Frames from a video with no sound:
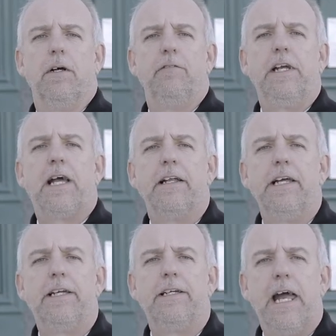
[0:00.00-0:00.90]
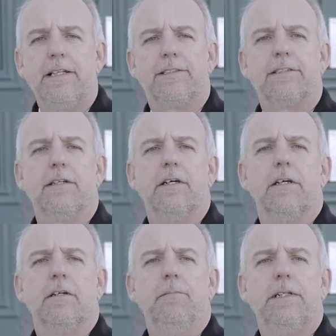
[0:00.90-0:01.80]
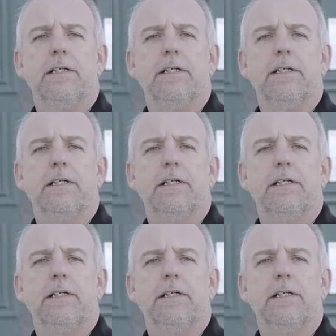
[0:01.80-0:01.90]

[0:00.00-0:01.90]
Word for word: Wie kann ich jetzt mit